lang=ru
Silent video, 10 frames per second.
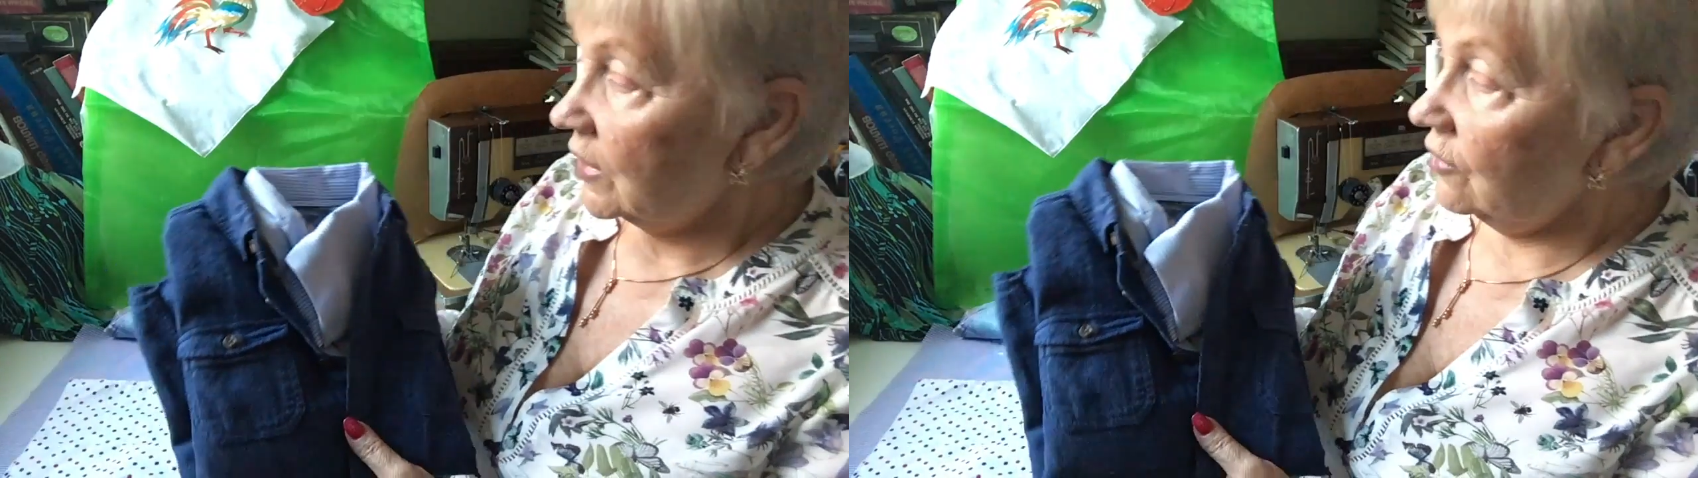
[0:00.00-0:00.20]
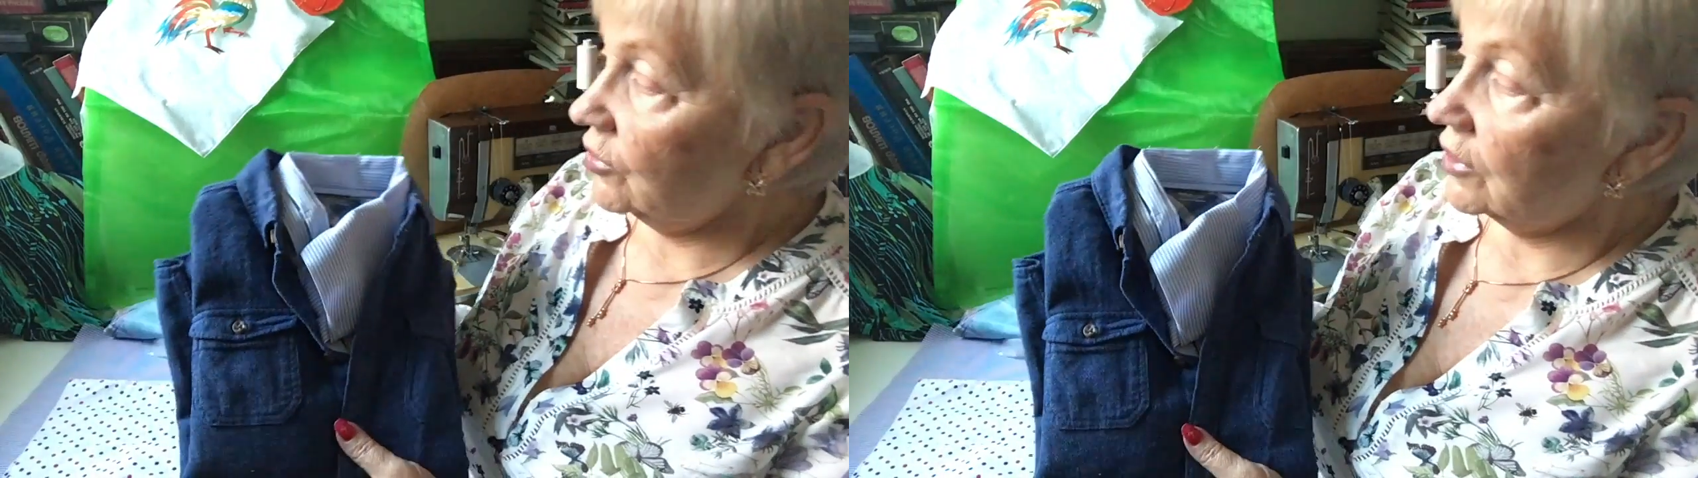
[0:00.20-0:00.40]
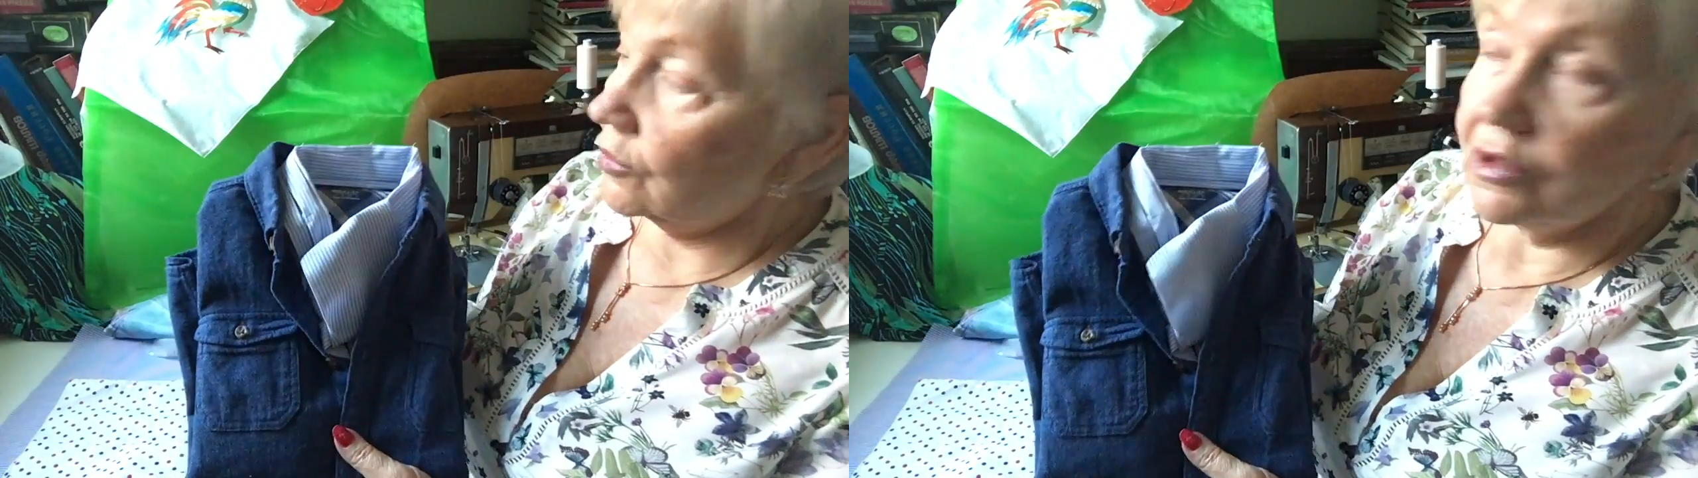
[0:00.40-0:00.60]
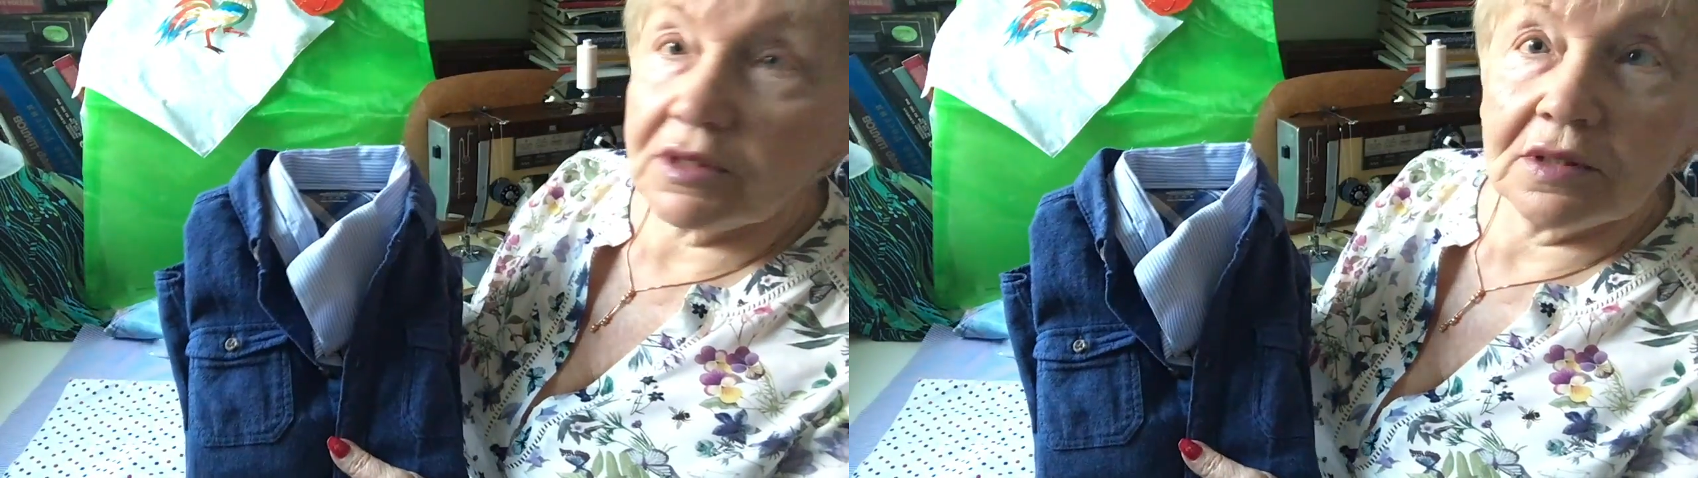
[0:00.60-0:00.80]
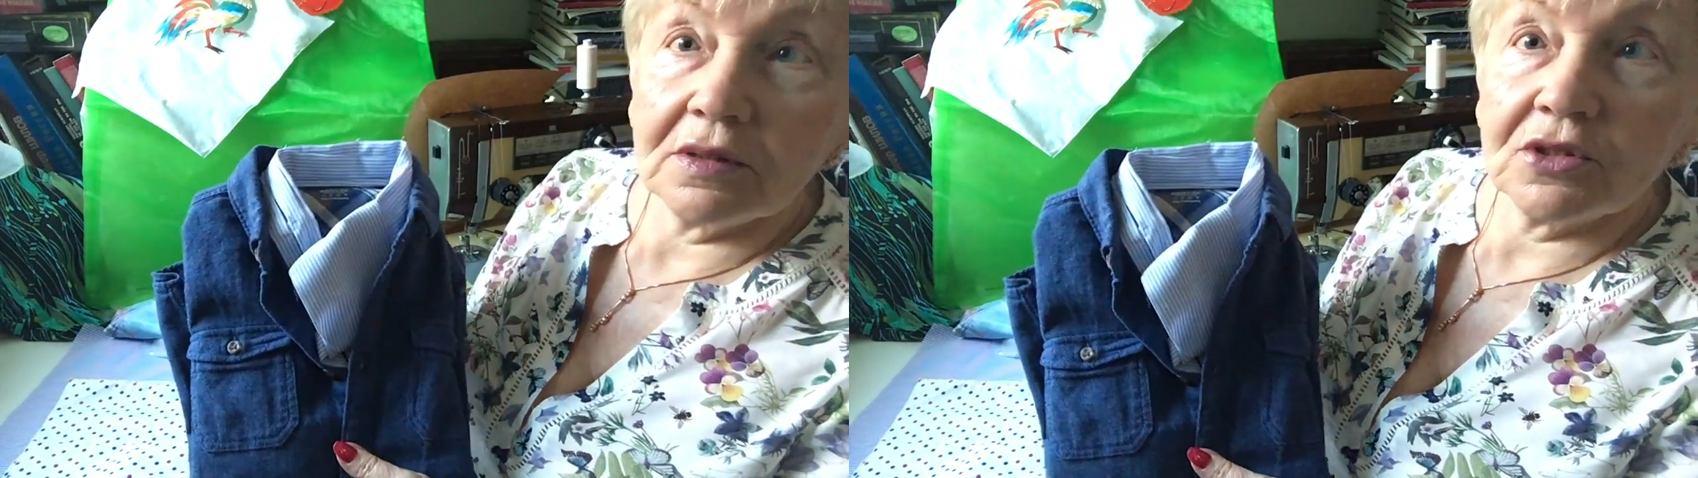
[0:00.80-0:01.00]
и вот такой
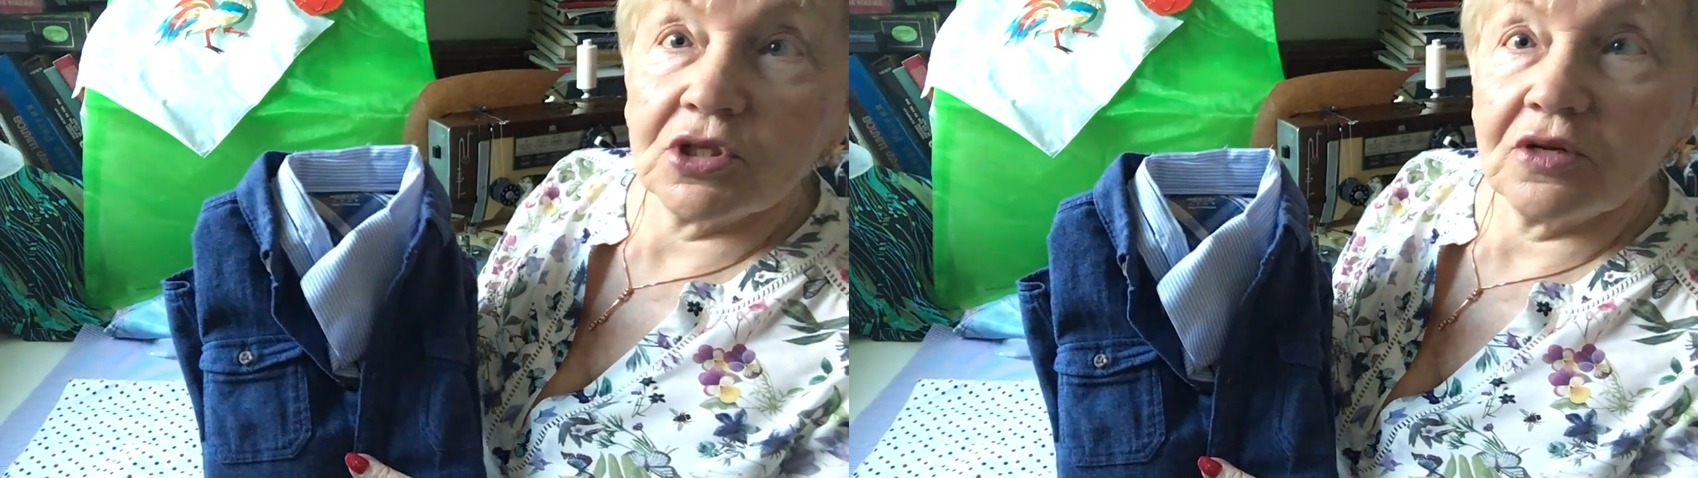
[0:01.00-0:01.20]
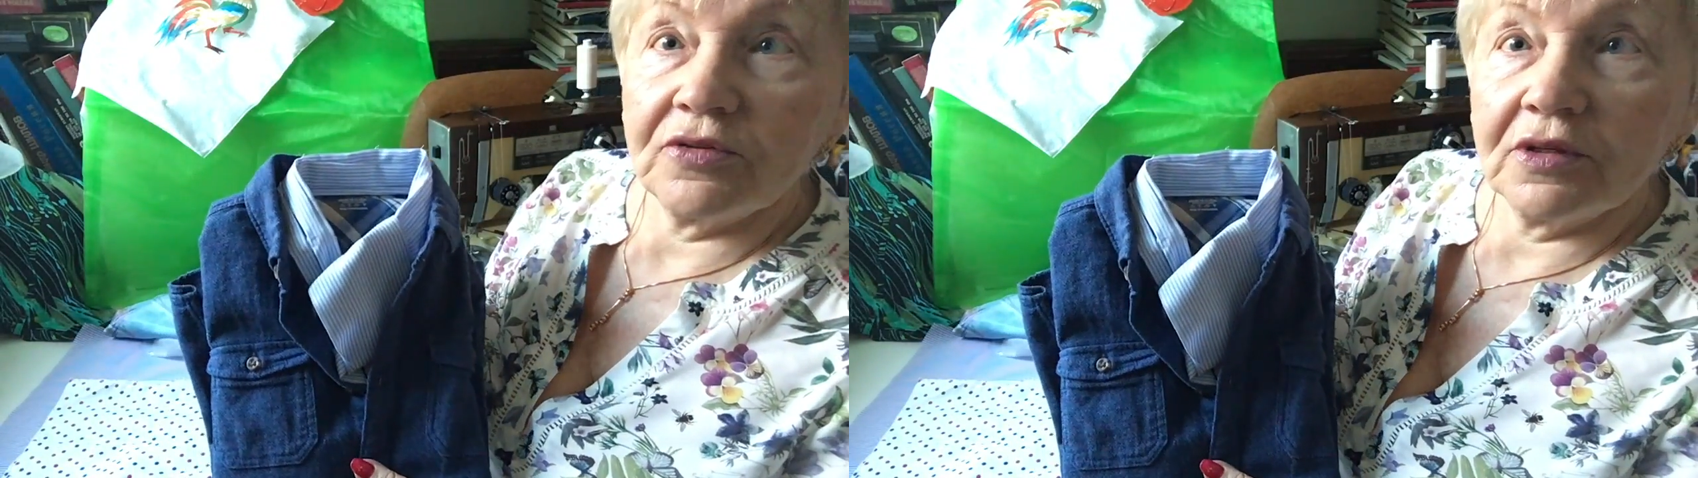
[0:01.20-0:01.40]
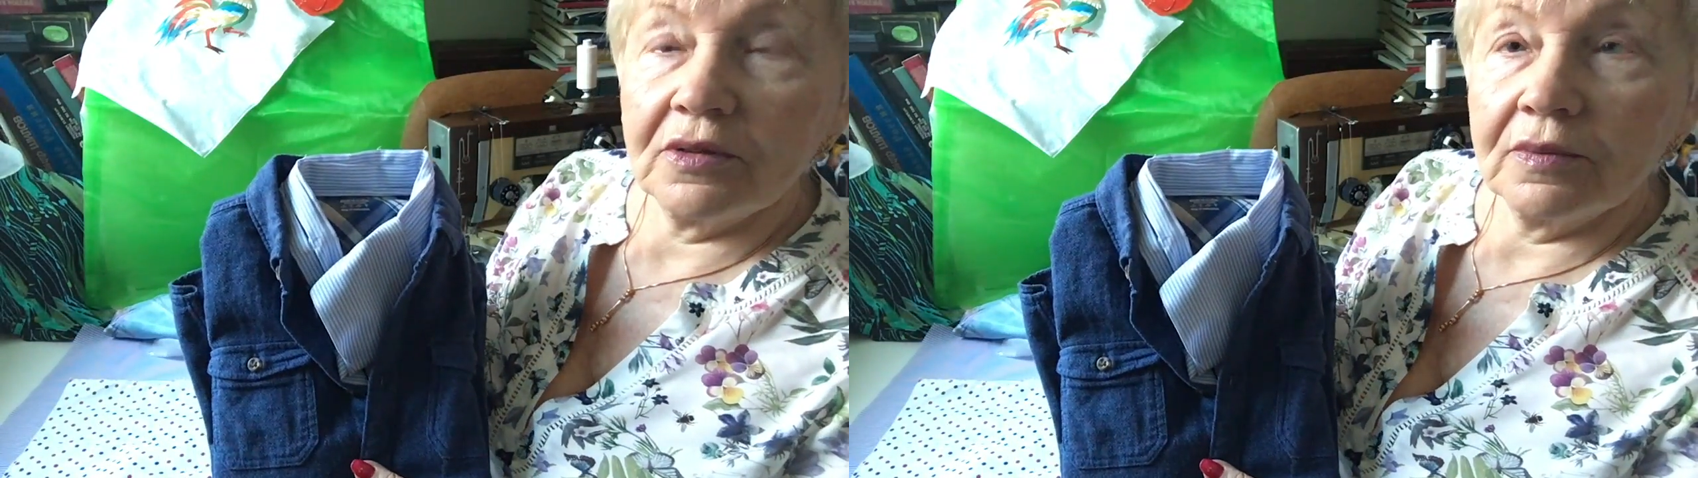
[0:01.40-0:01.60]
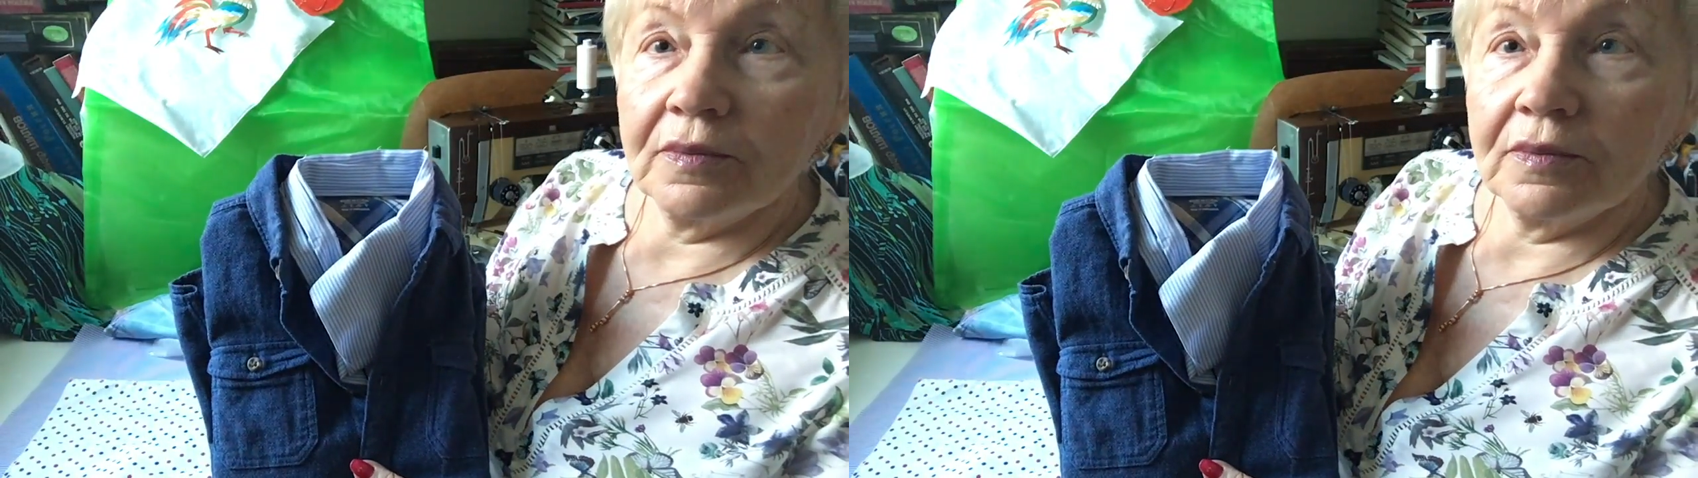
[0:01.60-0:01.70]
сделала шарфик.